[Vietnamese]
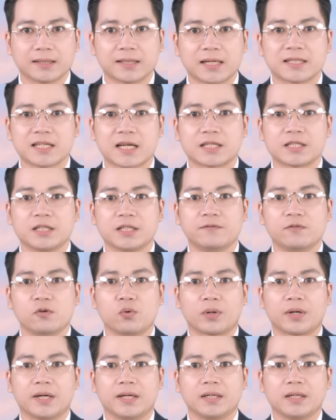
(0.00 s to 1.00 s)
Thanh tra Chính
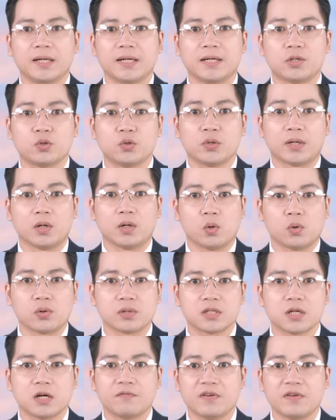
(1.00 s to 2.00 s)
phủ kiến nghị chuyển hồ
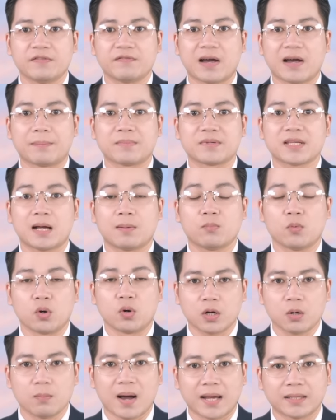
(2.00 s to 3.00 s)
sơ vi phạm sang
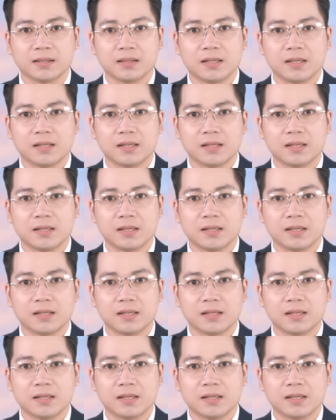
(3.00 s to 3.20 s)
Bộ Công an.